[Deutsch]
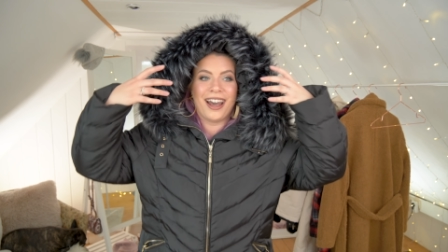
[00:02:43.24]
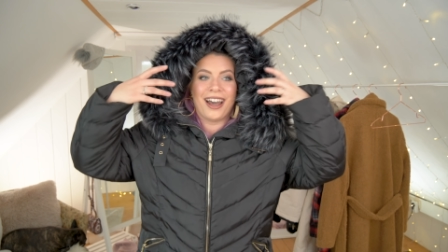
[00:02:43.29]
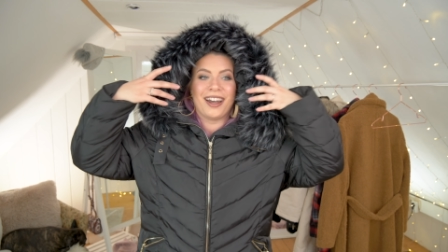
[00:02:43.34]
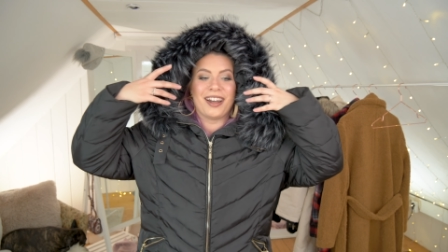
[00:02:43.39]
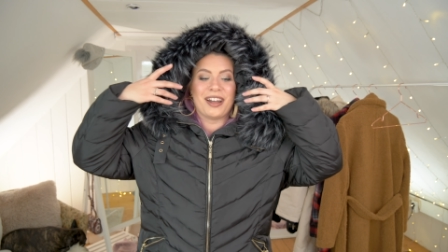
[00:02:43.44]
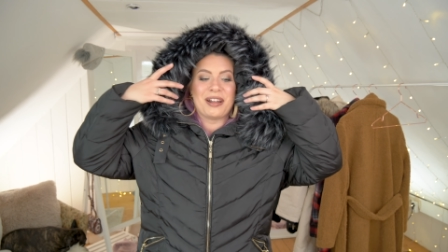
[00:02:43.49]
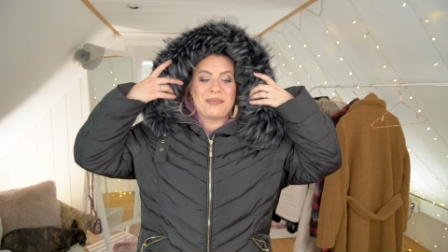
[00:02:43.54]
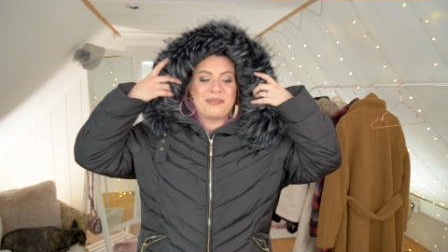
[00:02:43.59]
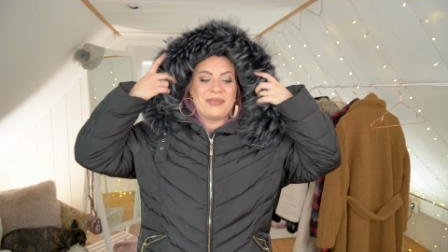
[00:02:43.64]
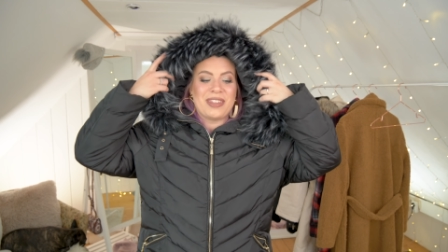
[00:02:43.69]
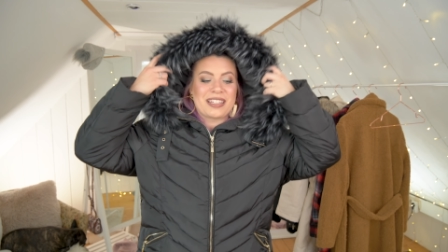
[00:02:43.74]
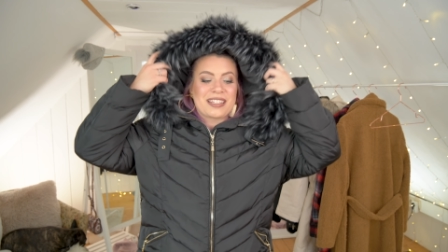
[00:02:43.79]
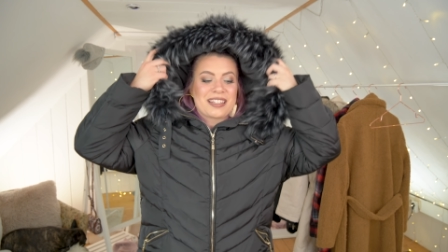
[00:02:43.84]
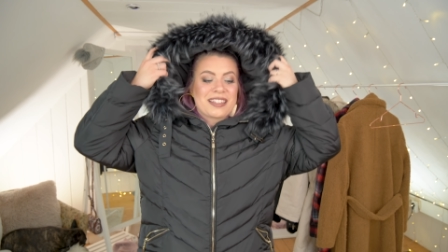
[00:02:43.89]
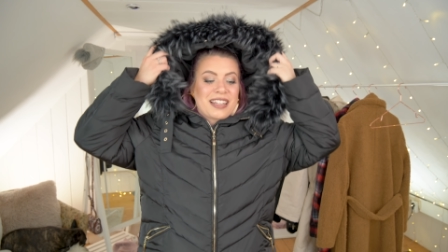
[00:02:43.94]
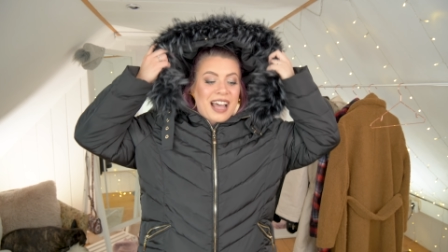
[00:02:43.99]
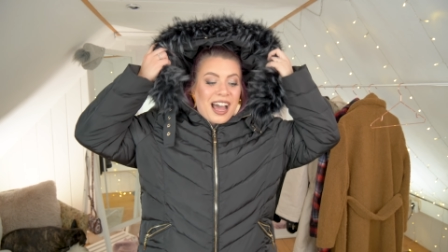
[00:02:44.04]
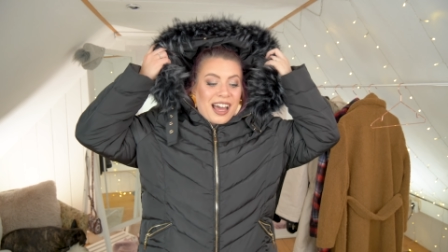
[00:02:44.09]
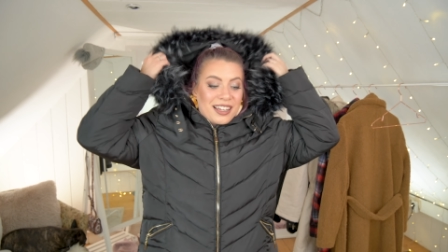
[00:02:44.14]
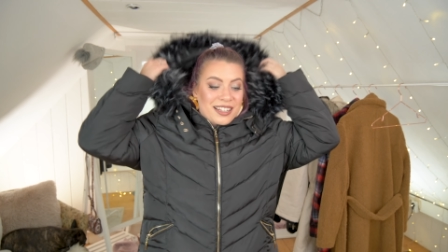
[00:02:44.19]
Ähm, das
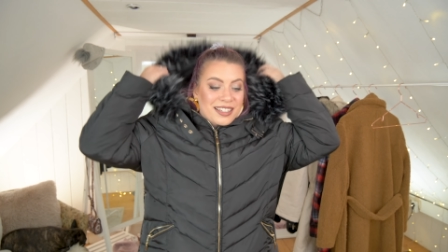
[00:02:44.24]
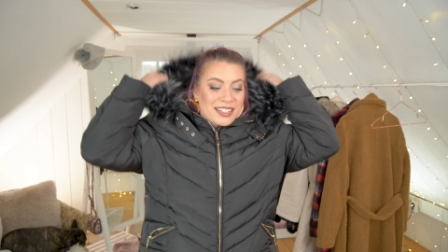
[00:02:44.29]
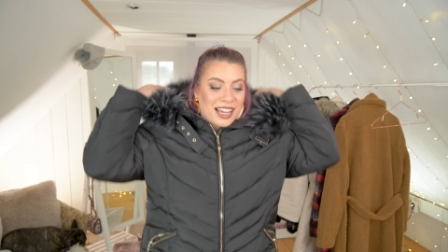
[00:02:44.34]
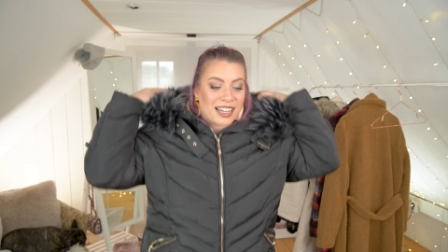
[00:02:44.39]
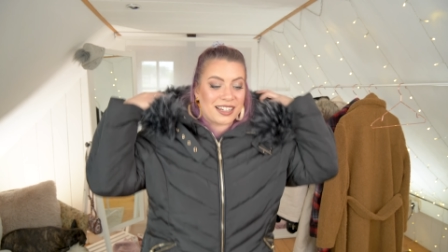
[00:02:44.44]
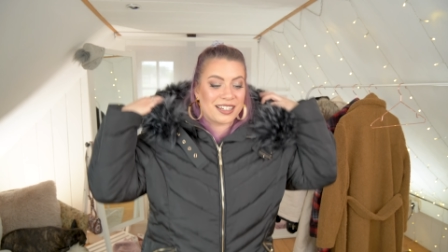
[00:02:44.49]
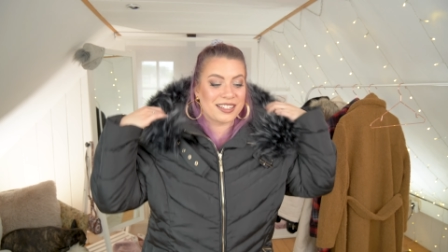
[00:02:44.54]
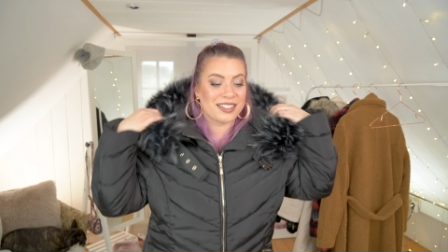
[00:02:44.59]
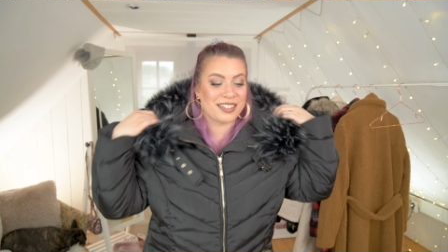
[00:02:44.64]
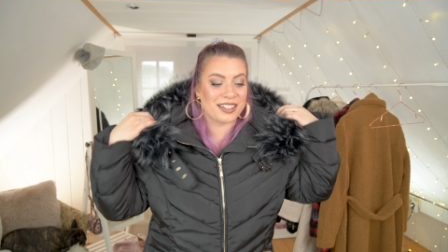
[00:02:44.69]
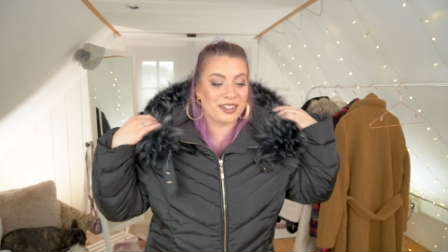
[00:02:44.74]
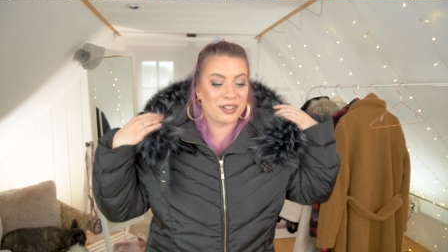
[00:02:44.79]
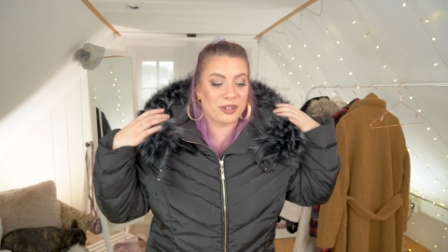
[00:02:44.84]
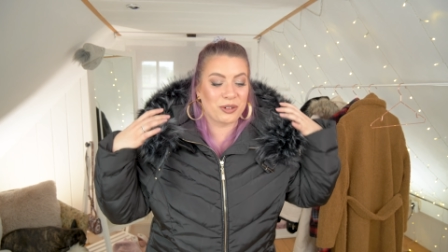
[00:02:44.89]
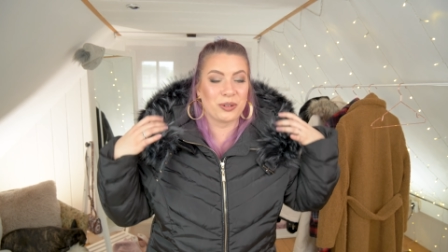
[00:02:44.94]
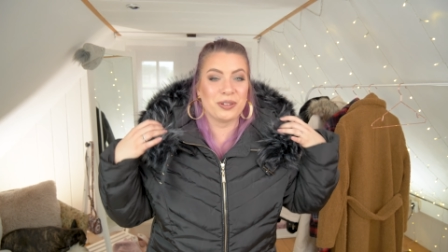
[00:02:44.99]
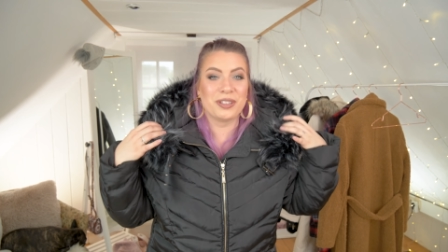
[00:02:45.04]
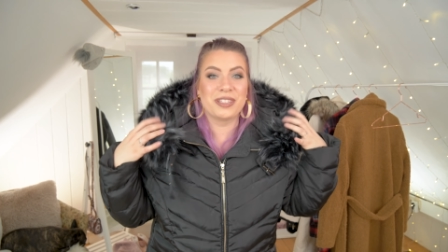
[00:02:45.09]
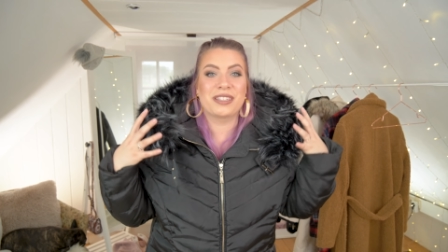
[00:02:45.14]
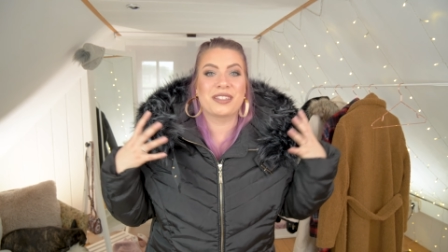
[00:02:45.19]
ist alles, alles
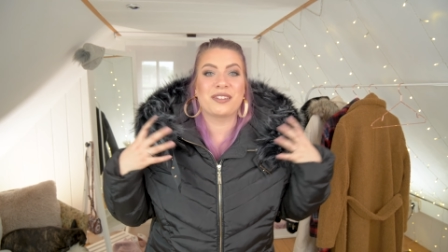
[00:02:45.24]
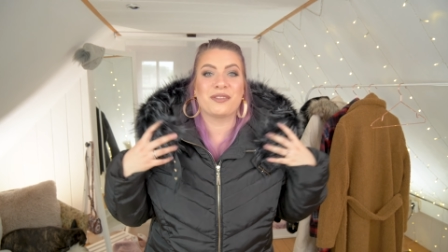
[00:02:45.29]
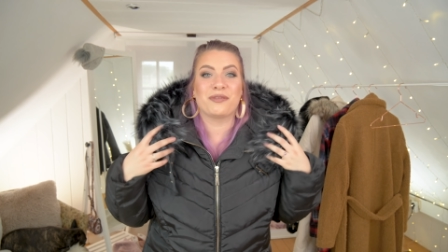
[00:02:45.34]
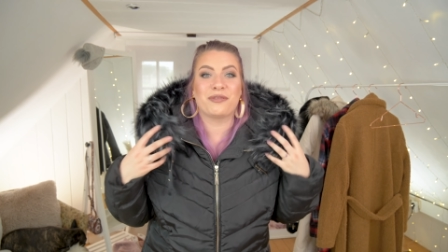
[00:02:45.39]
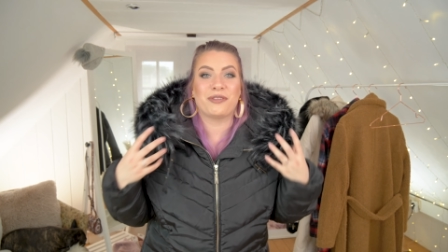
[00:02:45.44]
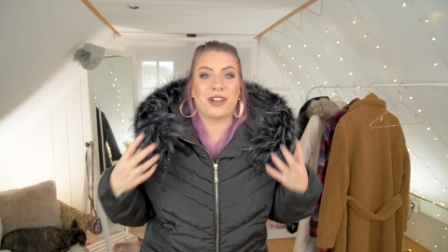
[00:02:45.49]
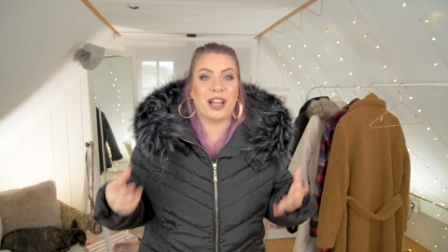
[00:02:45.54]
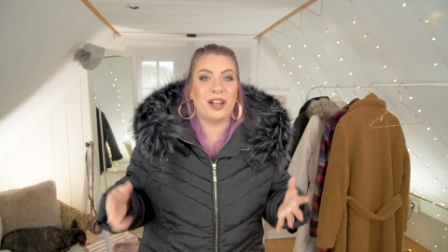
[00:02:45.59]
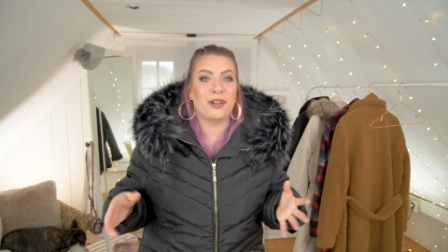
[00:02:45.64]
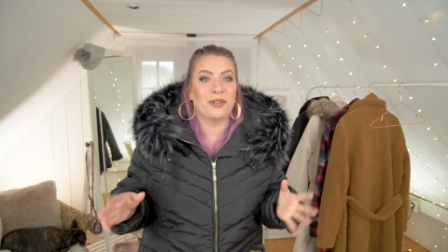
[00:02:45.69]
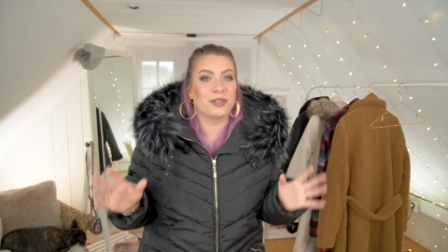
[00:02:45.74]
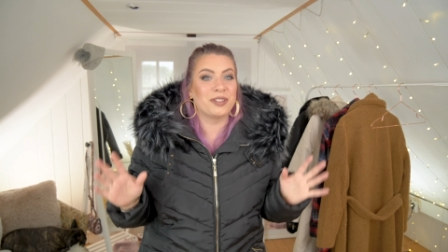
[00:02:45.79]
Kunstfell.